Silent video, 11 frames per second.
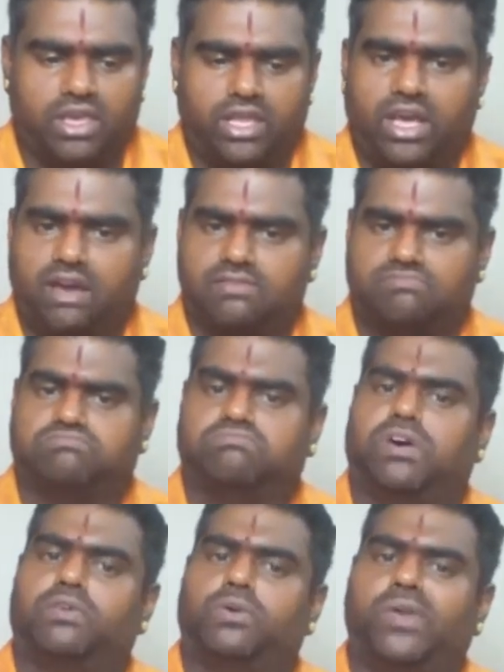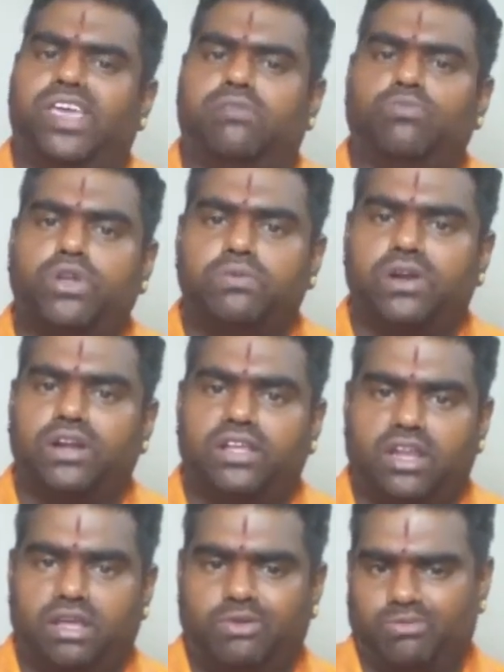ஏன்னா அவர் அவருடைய முடிவுகள்
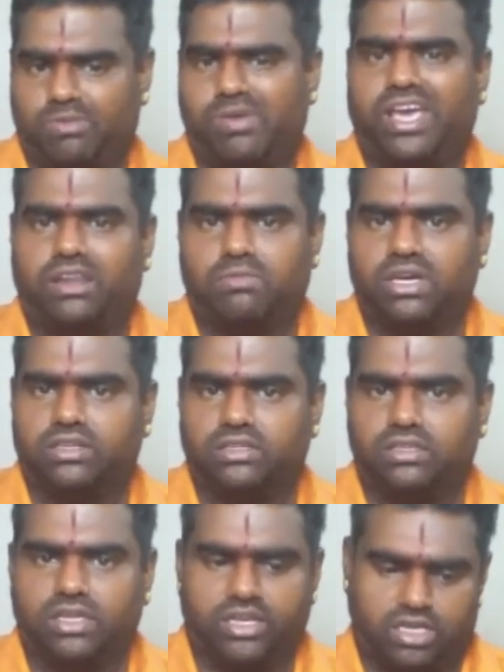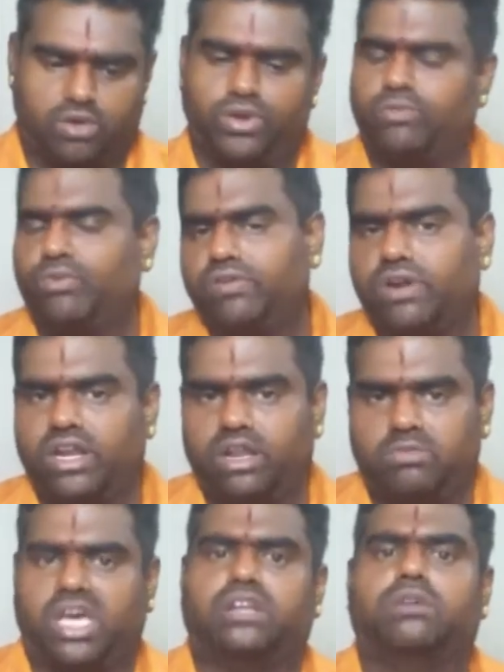எல்லாமே ரொம்ப பயங்கரமாக இருக்குது எடுக்கக்கூடிய முடிவுகள்
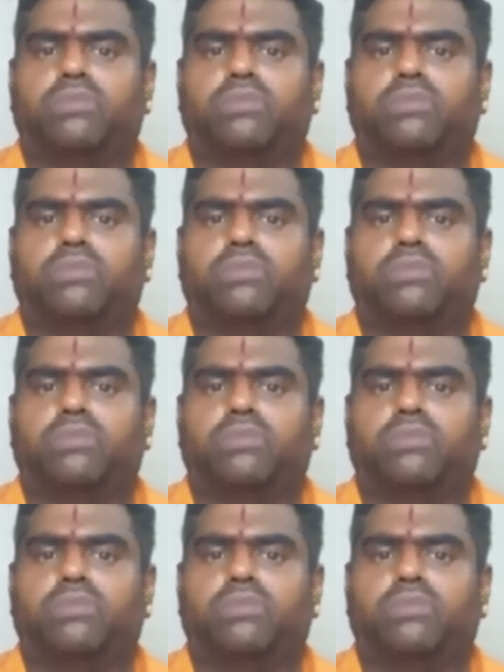எல்லாமே யாருக்கும்